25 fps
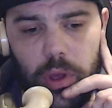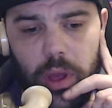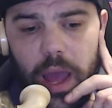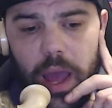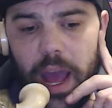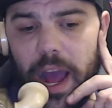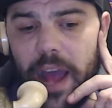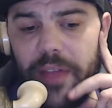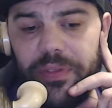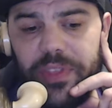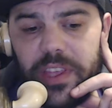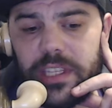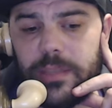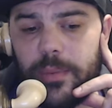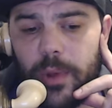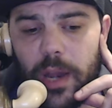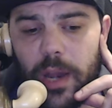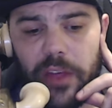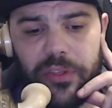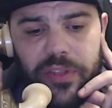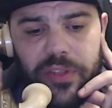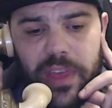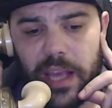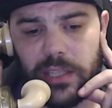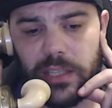Antes me lo
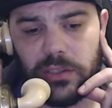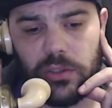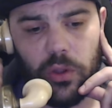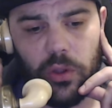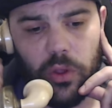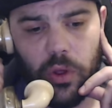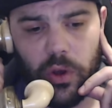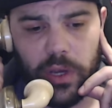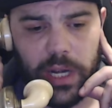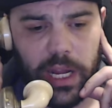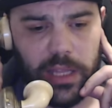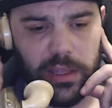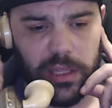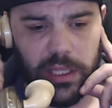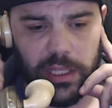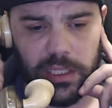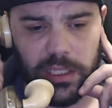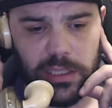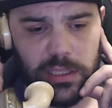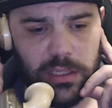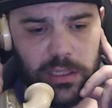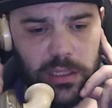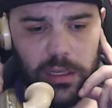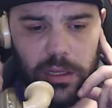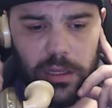hacías todo
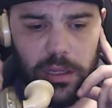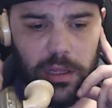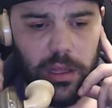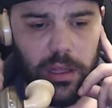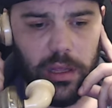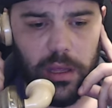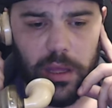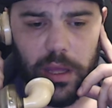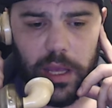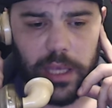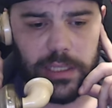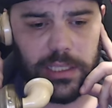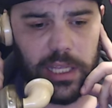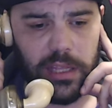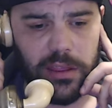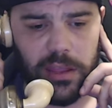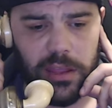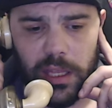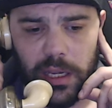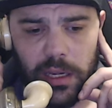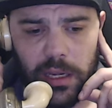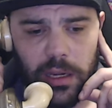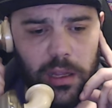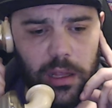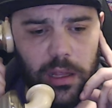gratis. Es
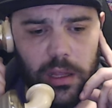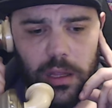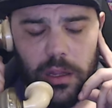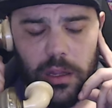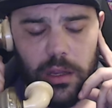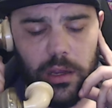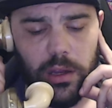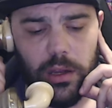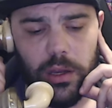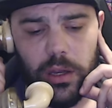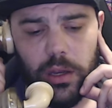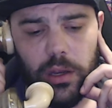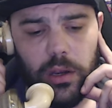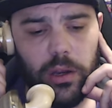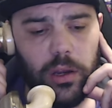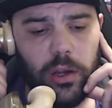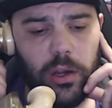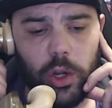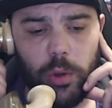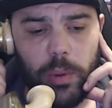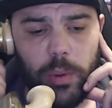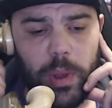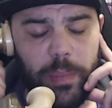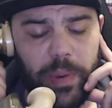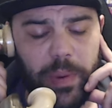decir,
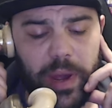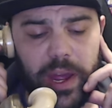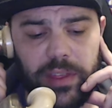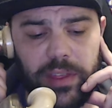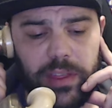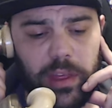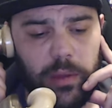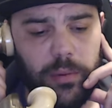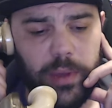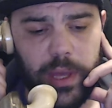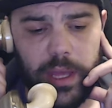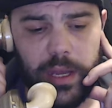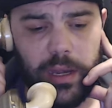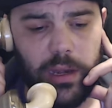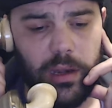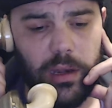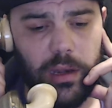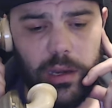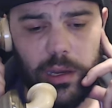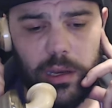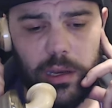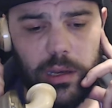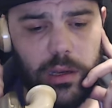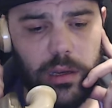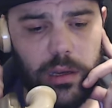no me parece bien,
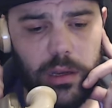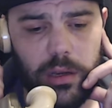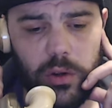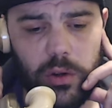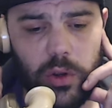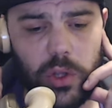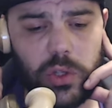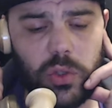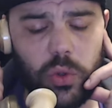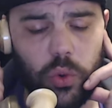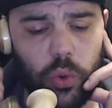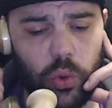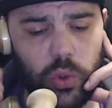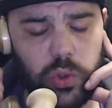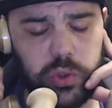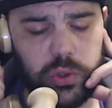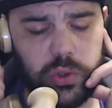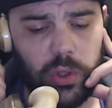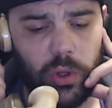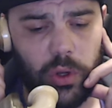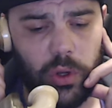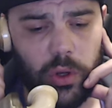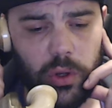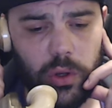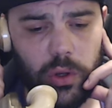no es
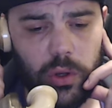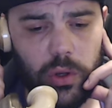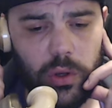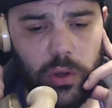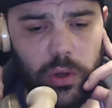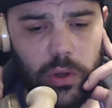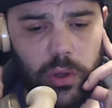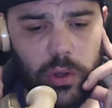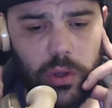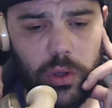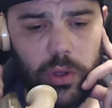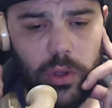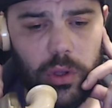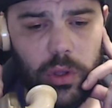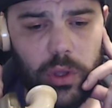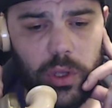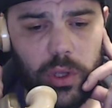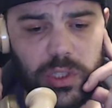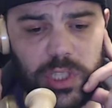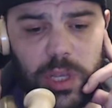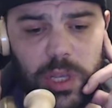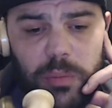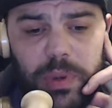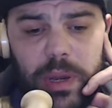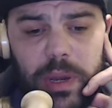justo.
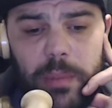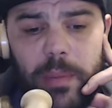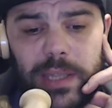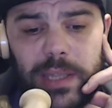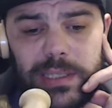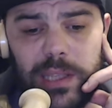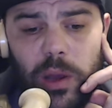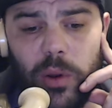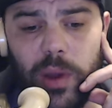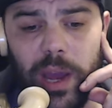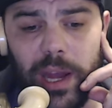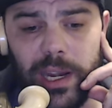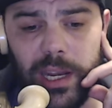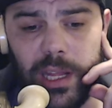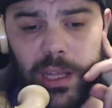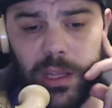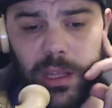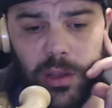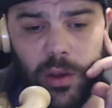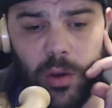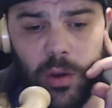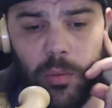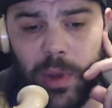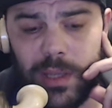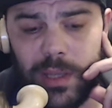Siempre me has dado
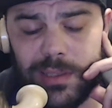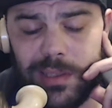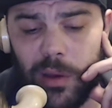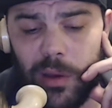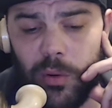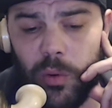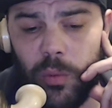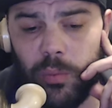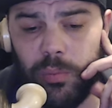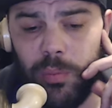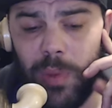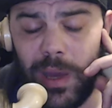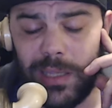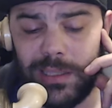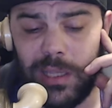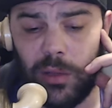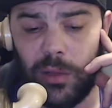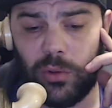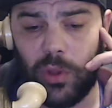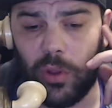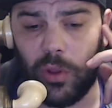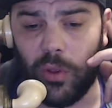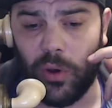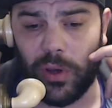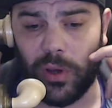cariño, me has dado,
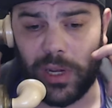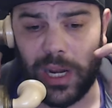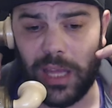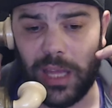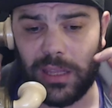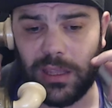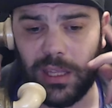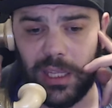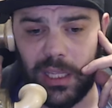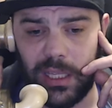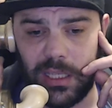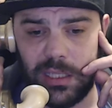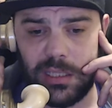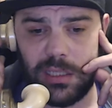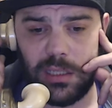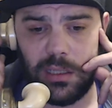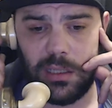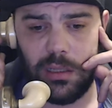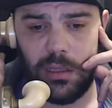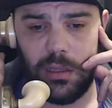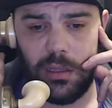todo gratis.